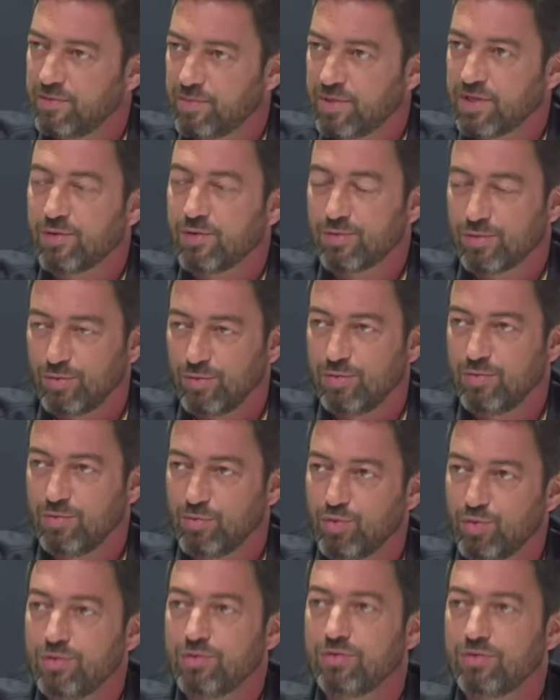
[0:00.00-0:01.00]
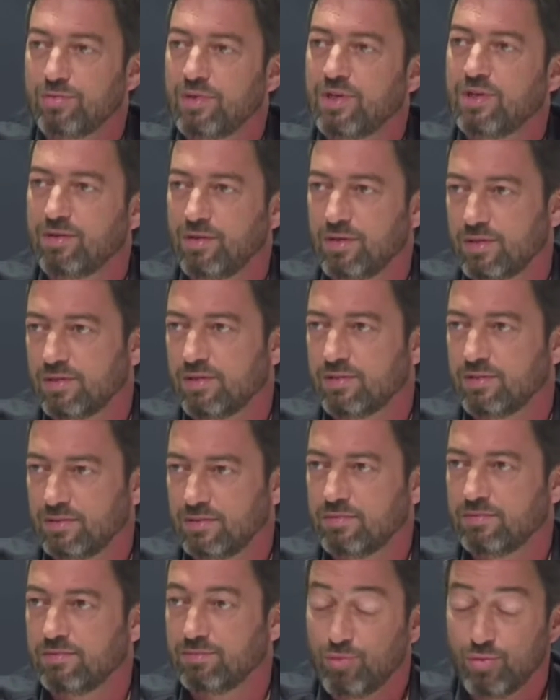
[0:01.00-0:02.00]
pegar um clube muito melhor,
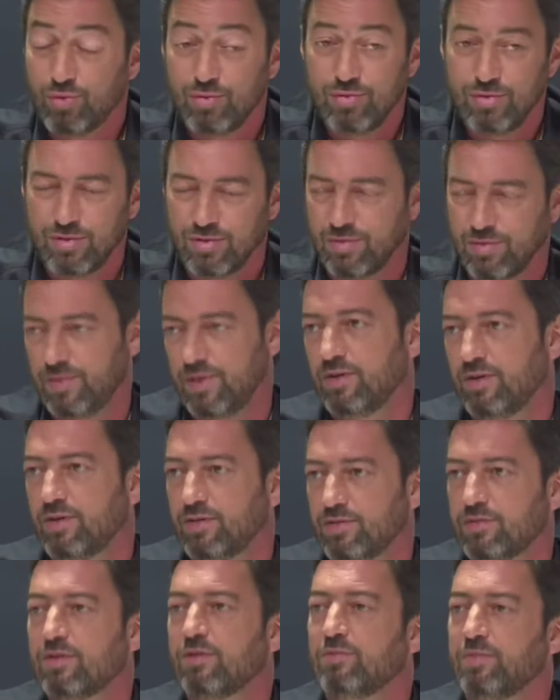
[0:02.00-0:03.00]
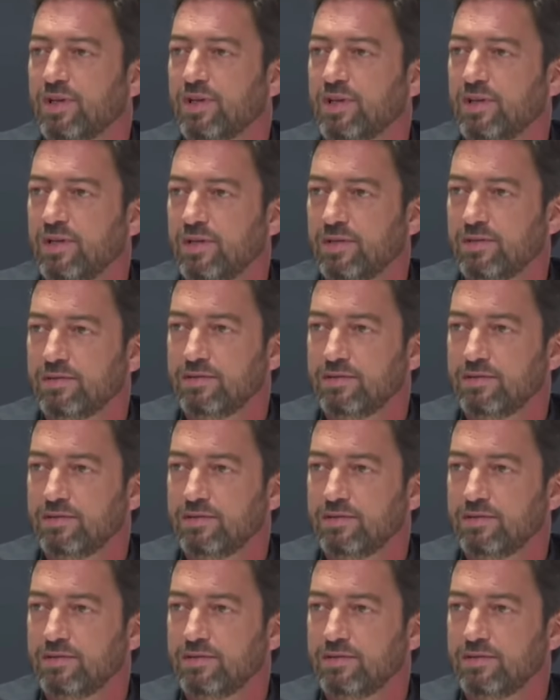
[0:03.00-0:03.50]
muito melhor do que eu peguei.